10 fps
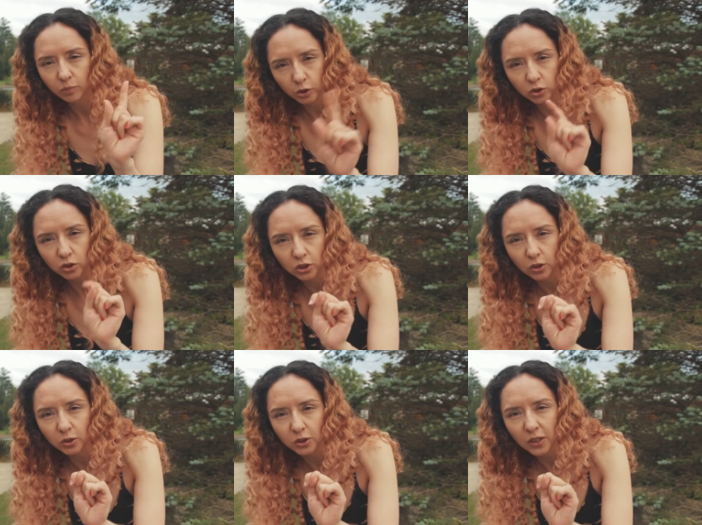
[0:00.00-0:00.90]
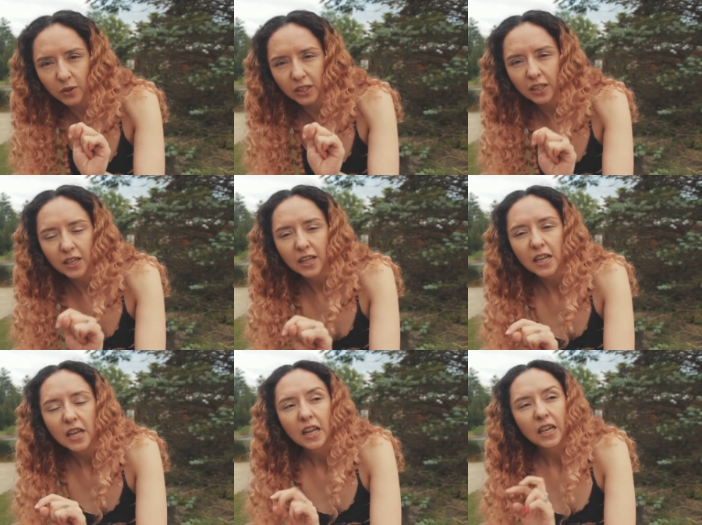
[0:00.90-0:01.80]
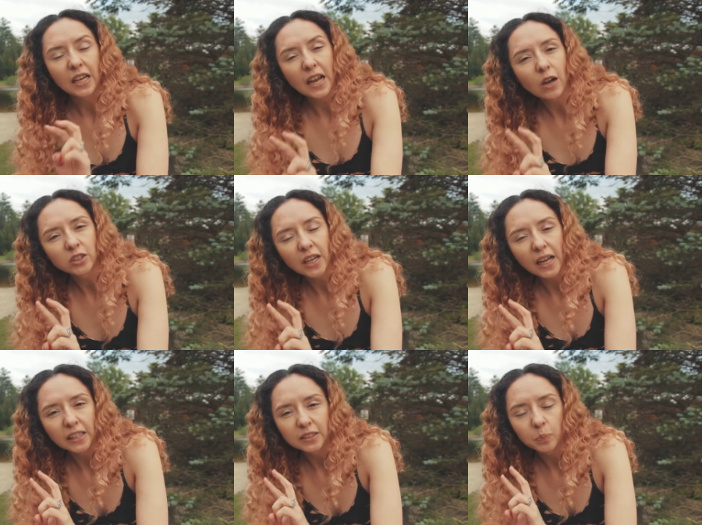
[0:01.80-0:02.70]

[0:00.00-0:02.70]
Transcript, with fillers: botoncito de suscribir. Y la otra es